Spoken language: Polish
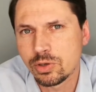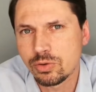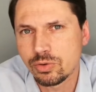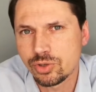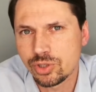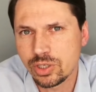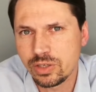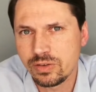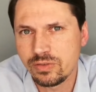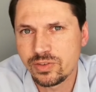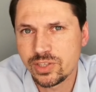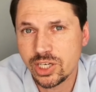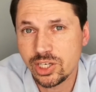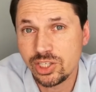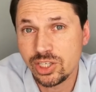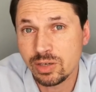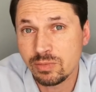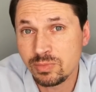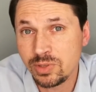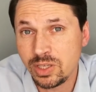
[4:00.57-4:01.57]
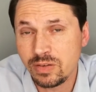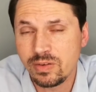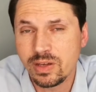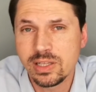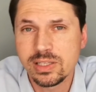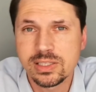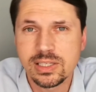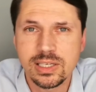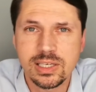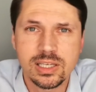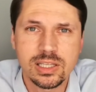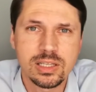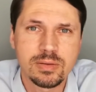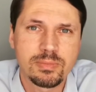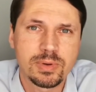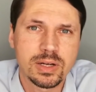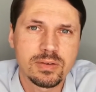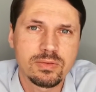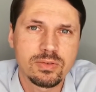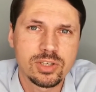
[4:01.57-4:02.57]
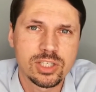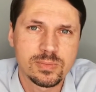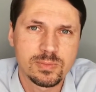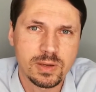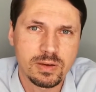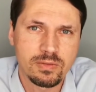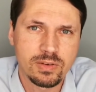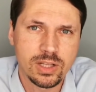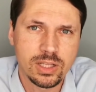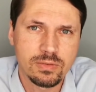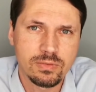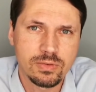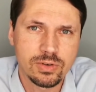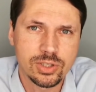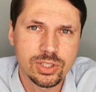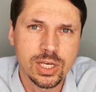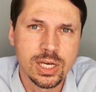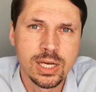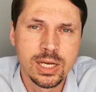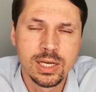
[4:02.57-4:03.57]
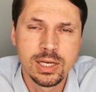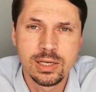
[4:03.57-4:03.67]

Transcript: roku, czyli w czasie mniej więcej, kiedy Prawo i Sprawiedliwość